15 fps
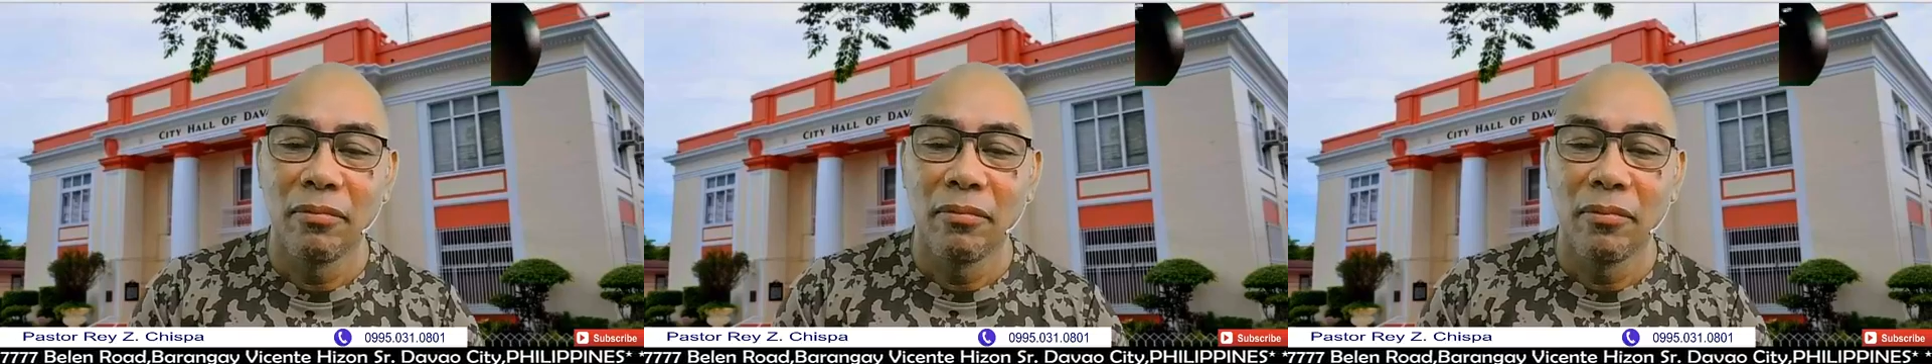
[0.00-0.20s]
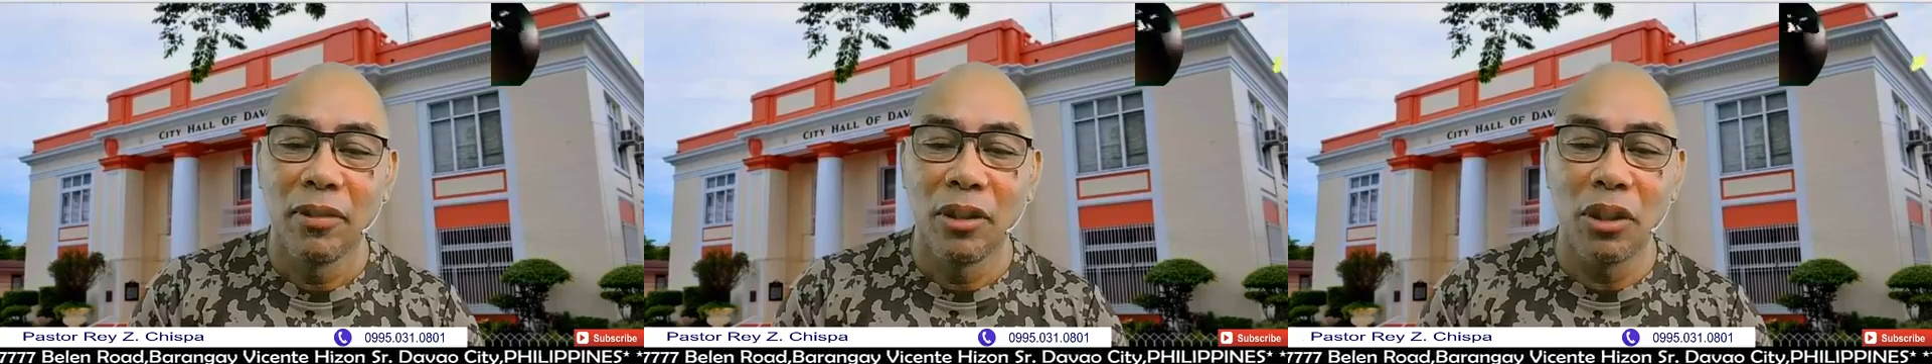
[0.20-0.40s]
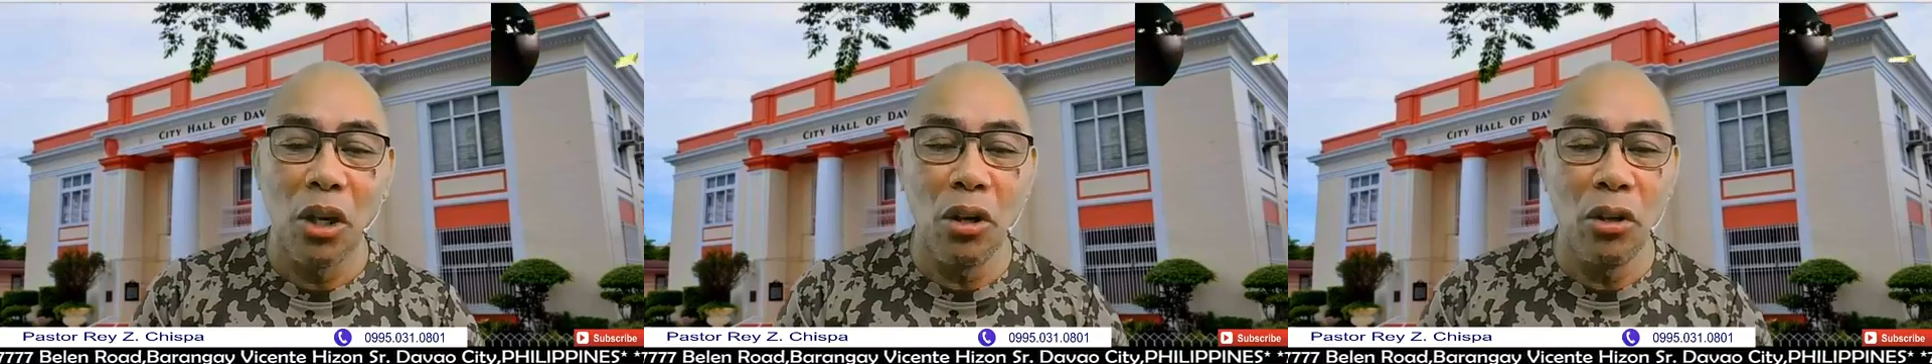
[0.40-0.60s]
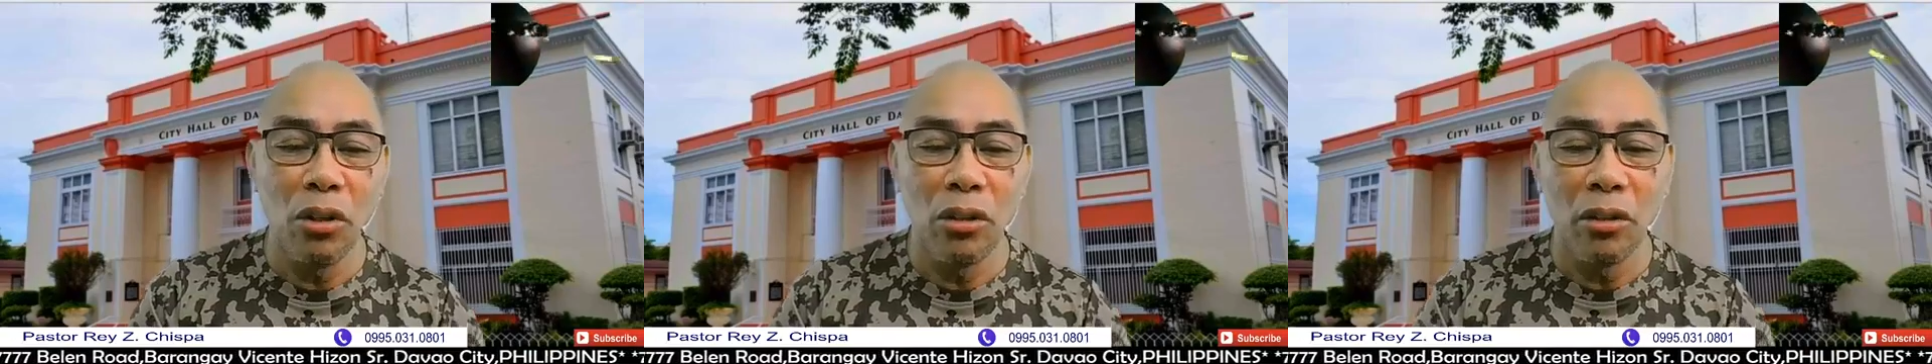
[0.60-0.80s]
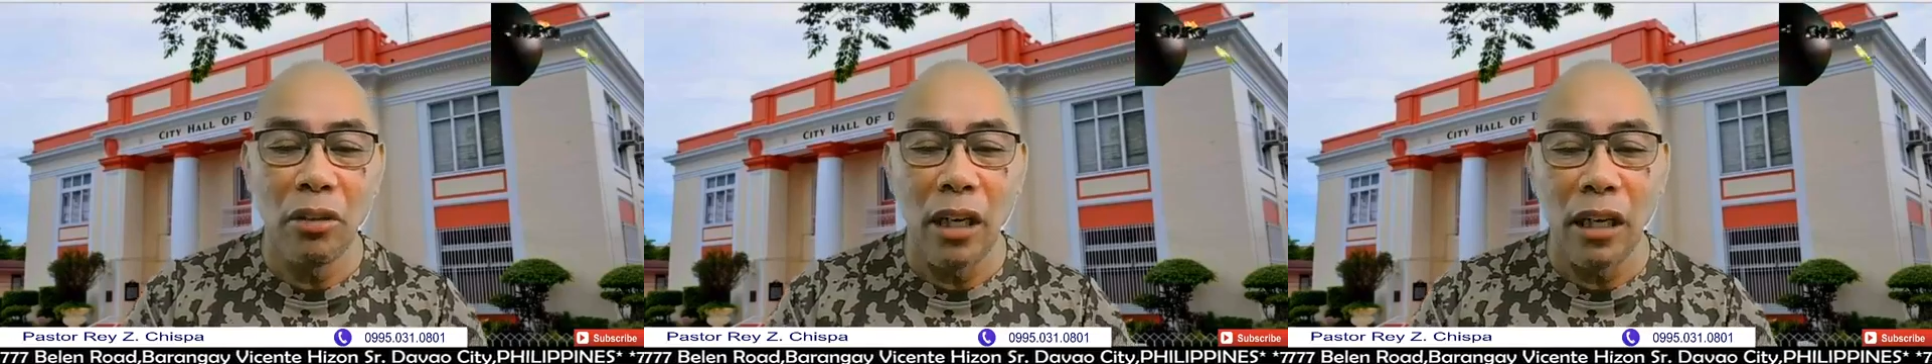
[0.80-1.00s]
So,
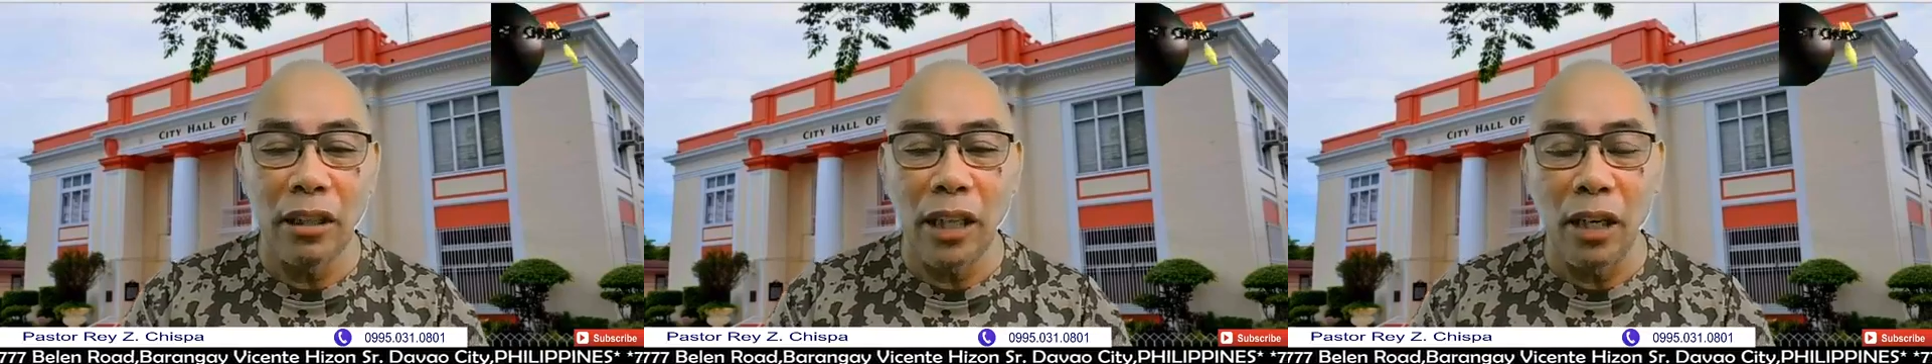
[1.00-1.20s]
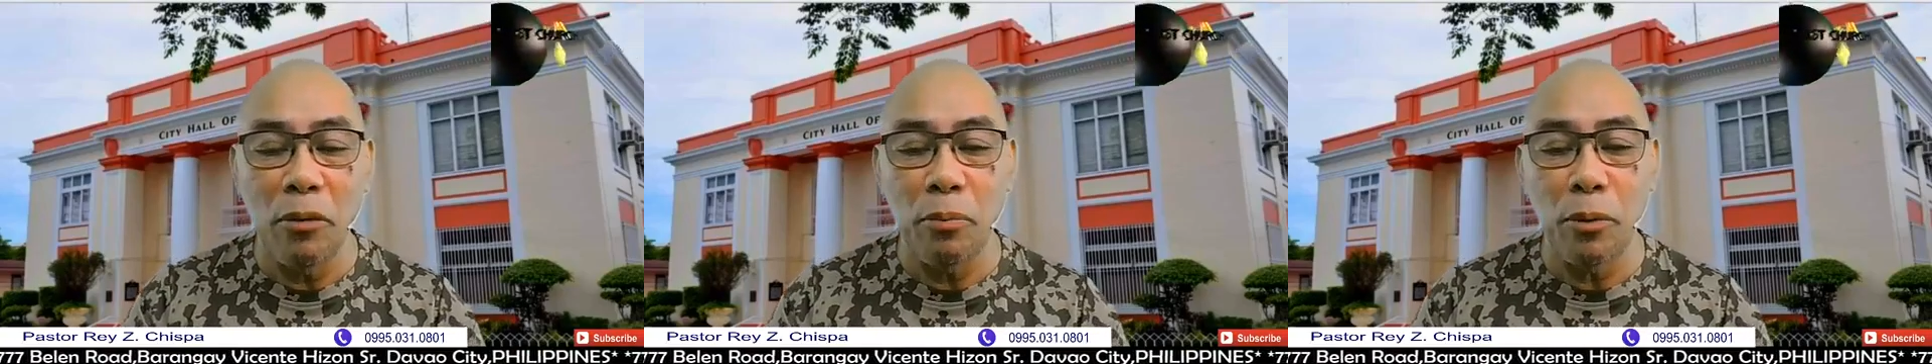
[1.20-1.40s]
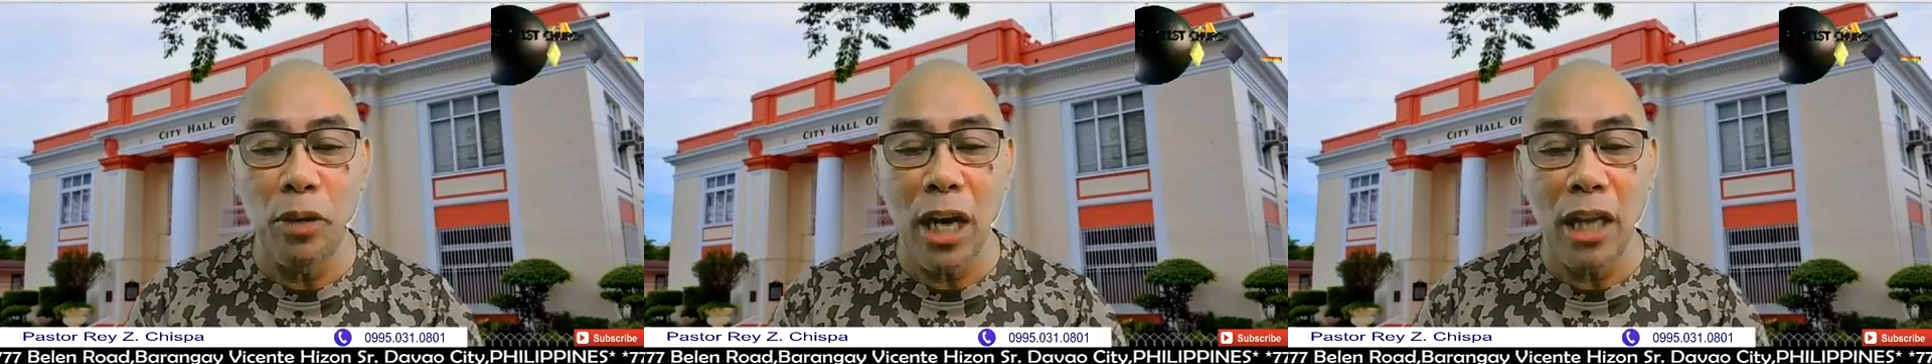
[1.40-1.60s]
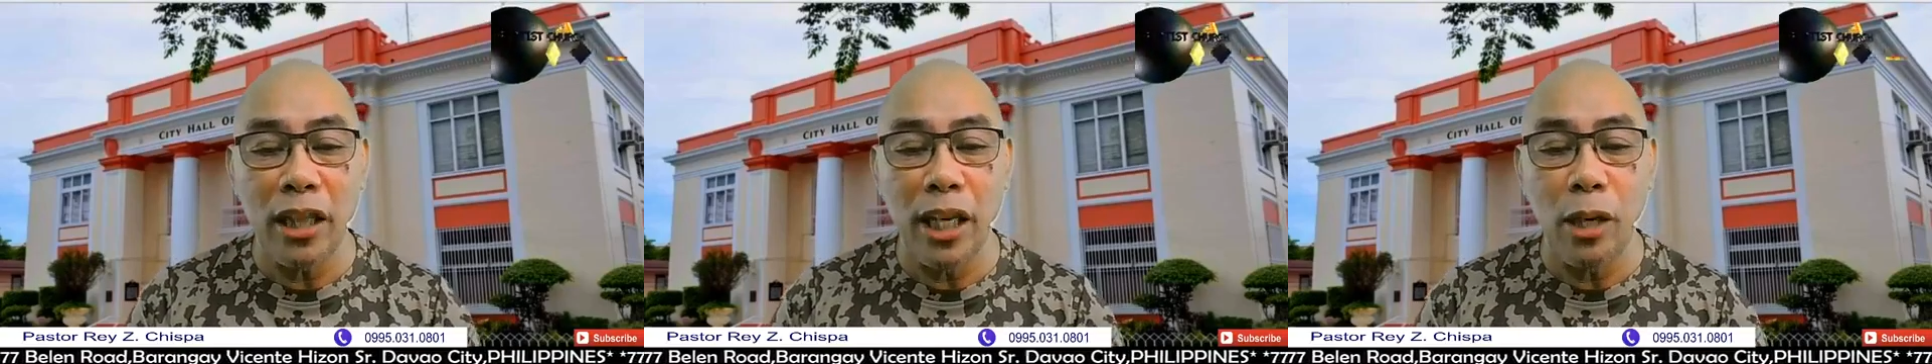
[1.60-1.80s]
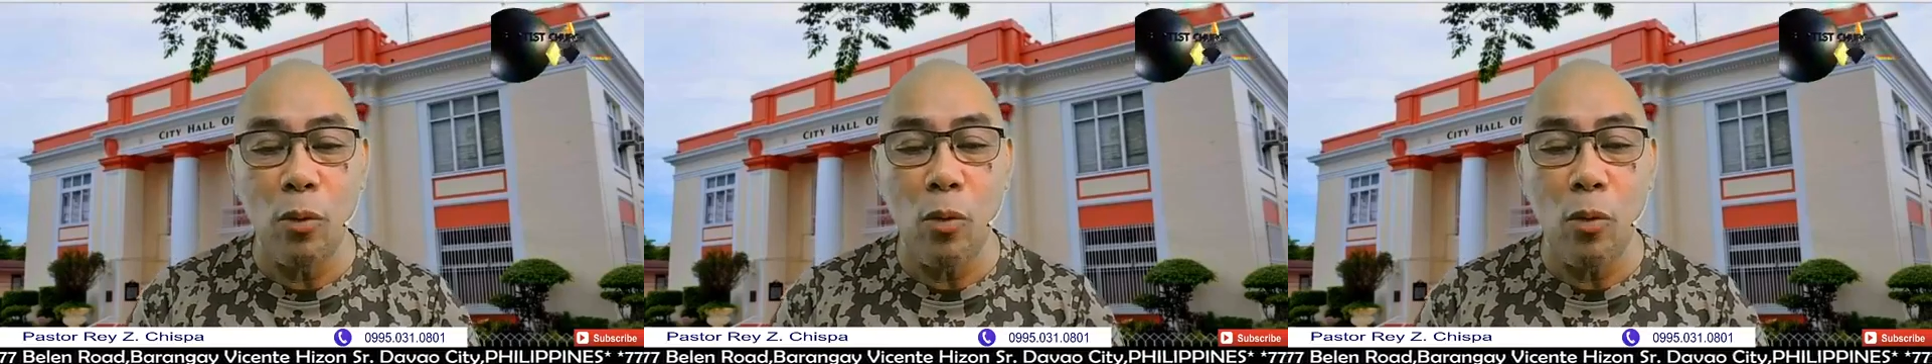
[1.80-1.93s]
ang tanong po natin,